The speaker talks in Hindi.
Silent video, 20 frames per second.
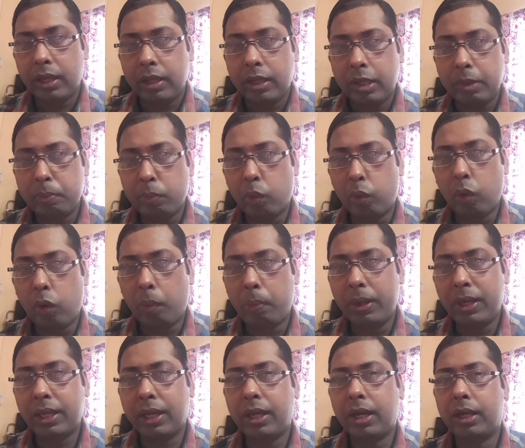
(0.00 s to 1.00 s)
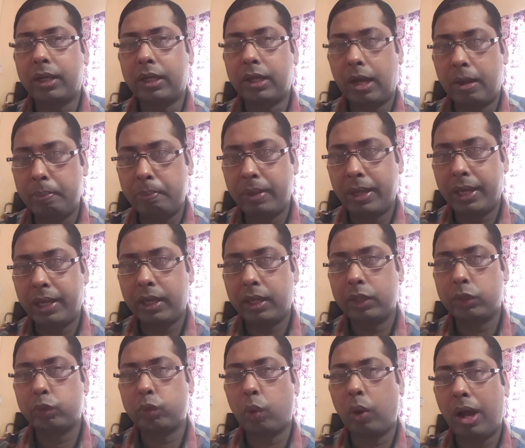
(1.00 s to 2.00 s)
हीमोग्लोबिन अगर कम है
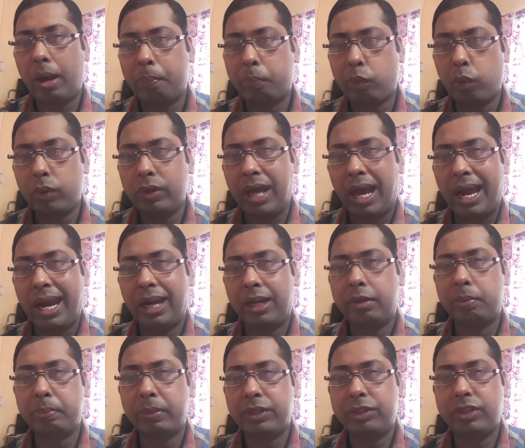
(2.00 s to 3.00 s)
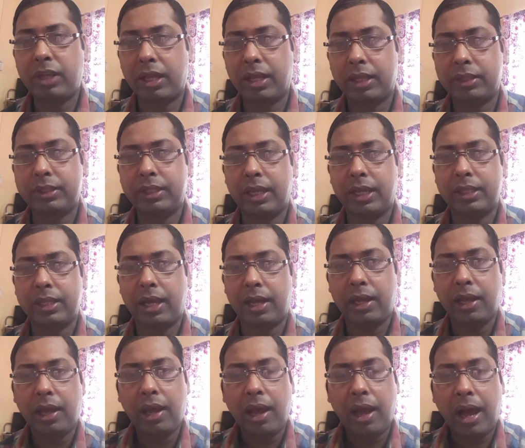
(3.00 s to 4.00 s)
तो आपको डाइट में ज़्यादा से ज़्यादा
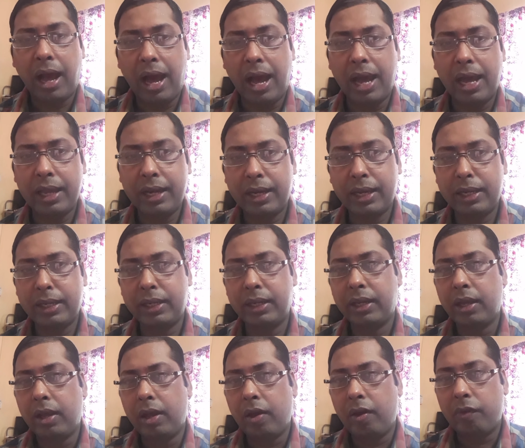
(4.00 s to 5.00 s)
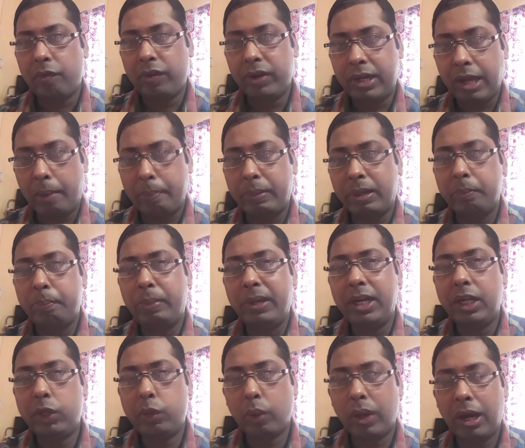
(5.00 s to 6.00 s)
आयरन विटामिन
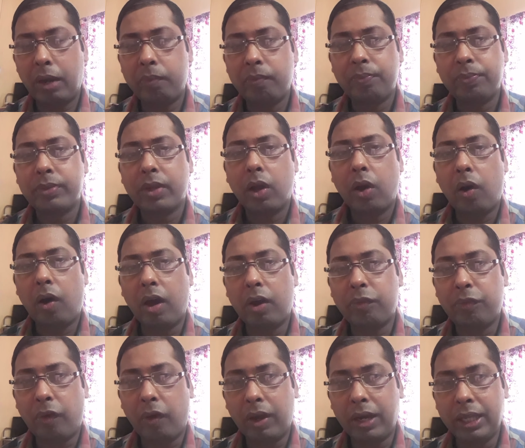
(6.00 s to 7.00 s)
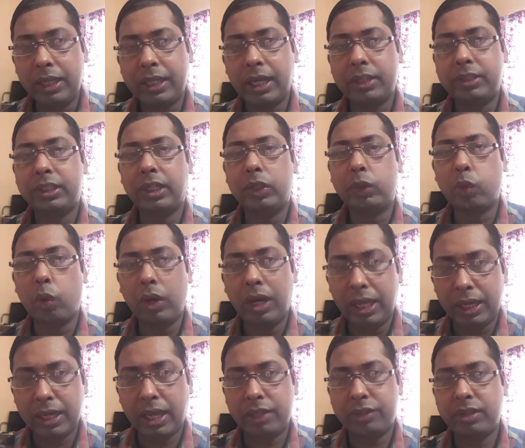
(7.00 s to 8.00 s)
बी ट्वेल्व और फॉलिक एसिड को
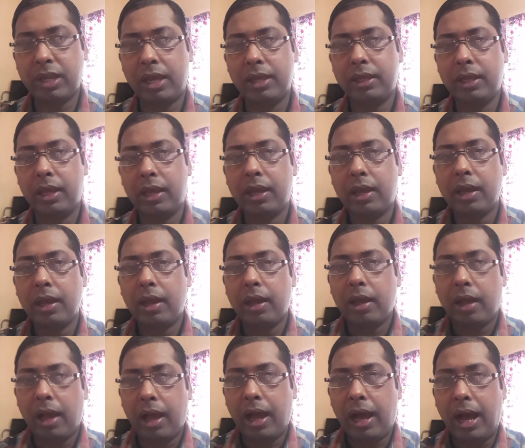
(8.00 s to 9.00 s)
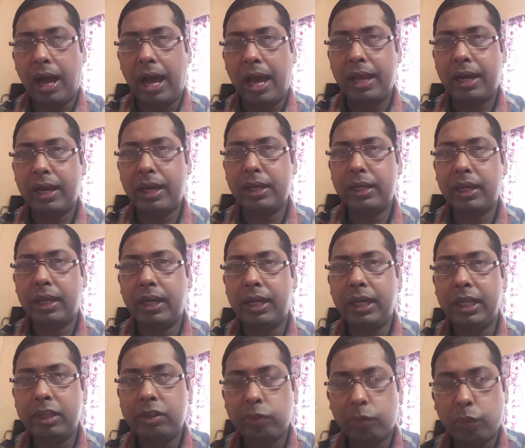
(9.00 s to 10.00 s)
लेना चाहिए आयरन
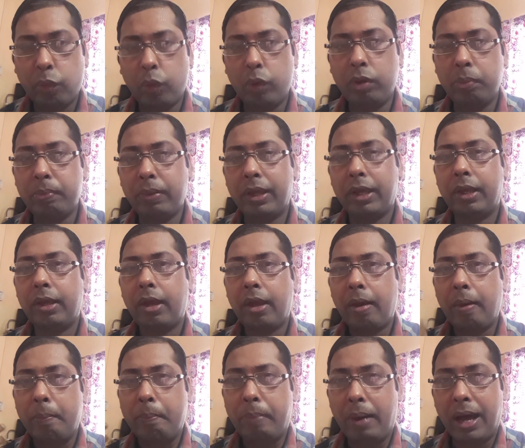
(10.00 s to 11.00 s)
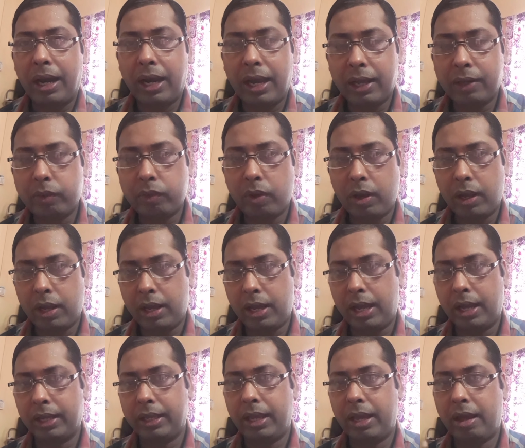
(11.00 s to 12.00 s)
रिच फूड में पालक
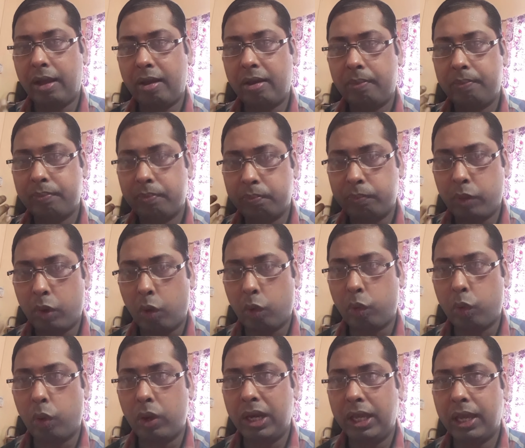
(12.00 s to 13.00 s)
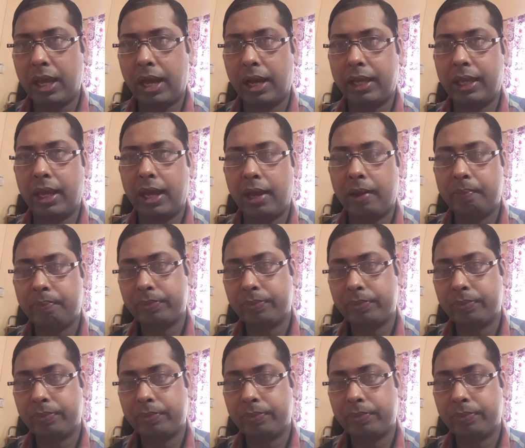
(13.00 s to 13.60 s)
आ गया ब्रोकोली आ गया